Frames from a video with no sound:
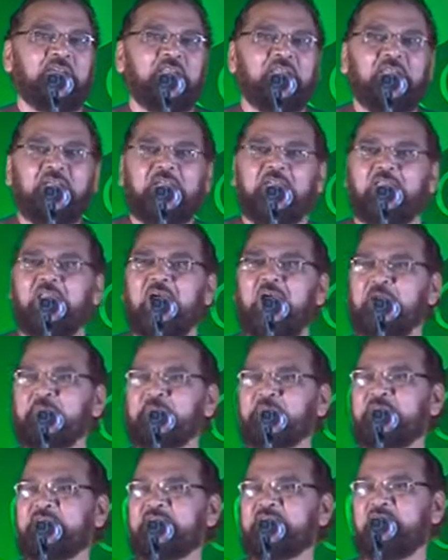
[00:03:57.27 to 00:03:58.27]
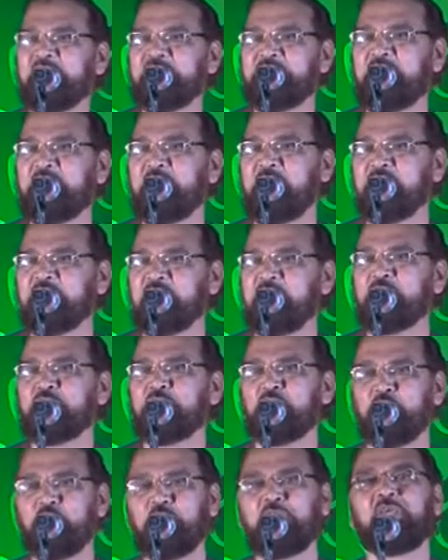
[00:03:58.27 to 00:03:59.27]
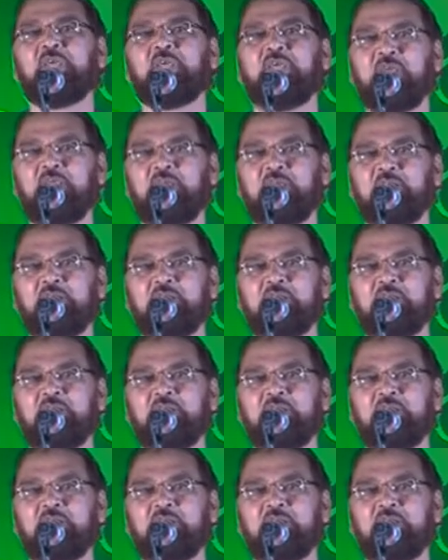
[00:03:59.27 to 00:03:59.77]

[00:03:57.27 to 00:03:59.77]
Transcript: लेकिन आपने जैसी गज़ल सुनी है